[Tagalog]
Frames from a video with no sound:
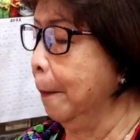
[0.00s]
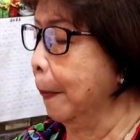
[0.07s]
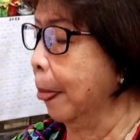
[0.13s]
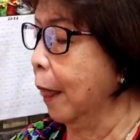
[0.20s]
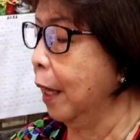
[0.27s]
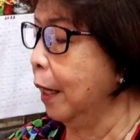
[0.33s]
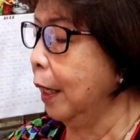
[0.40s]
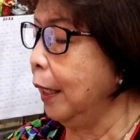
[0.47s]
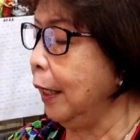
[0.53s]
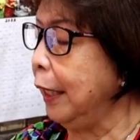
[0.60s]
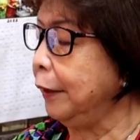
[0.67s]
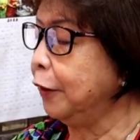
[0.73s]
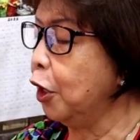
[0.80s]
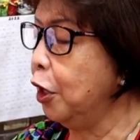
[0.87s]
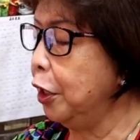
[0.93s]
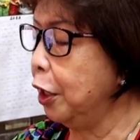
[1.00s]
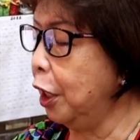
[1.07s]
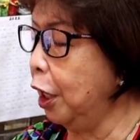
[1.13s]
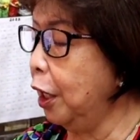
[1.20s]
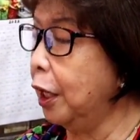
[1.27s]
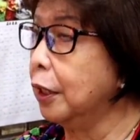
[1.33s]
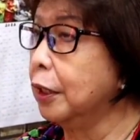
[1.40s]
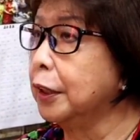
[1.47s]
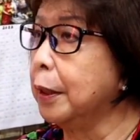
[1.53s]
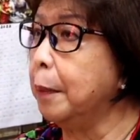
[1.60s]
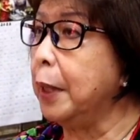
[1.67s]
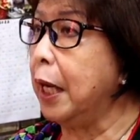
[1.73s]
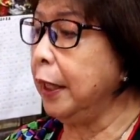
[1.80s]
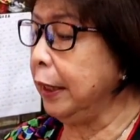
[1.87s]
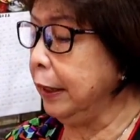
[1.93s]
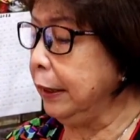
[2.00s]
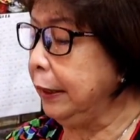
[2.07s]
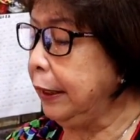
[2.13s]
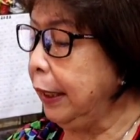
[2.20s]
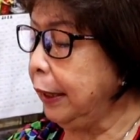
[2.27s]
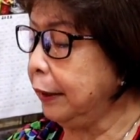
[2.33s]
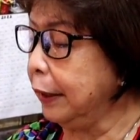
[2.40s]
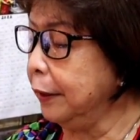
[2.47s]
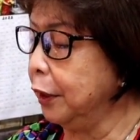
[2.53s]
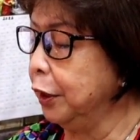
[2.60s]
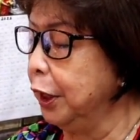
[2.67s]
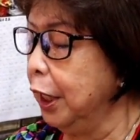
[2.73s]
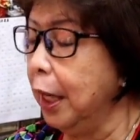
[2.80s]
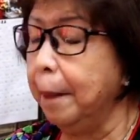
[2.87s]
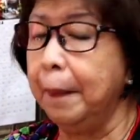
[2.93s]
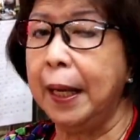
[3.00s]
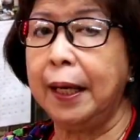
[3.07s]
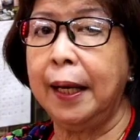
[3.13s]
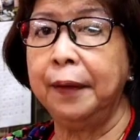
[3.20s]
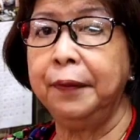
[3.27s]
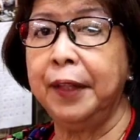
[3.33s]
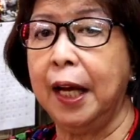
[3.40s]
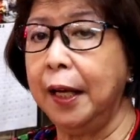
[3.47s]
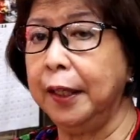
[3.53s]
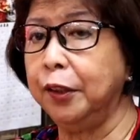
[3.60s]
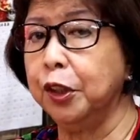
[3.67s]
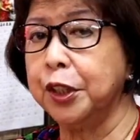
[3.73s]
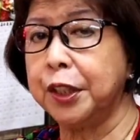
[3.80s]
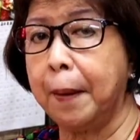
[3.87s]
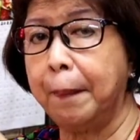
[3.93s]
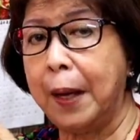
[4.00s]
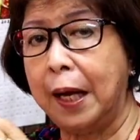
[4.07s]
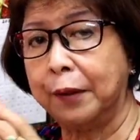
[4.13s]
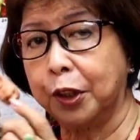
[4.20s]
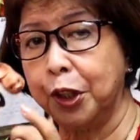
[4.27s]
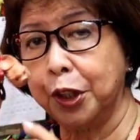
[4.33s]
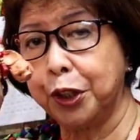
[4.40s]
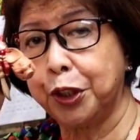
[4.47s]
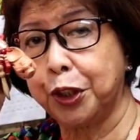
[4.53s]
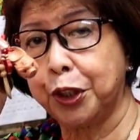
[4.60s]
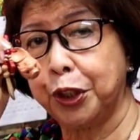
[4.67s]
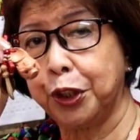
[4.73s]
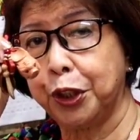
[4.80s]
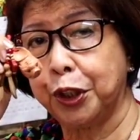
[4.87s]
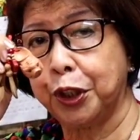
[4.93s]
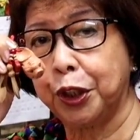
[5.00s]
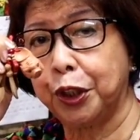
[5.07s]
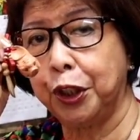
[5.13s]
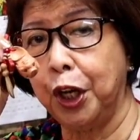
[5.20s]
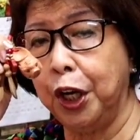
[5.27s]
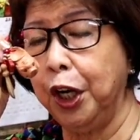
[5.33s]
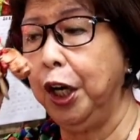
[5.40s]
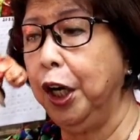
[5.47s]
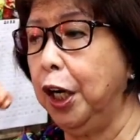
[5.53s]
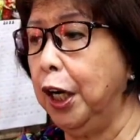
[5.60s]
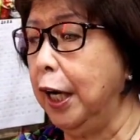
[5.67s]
Oo, saka sa ito, mga oh, exam. Oh, sa mga inggit, ganun. Maganda ito sapatos, no?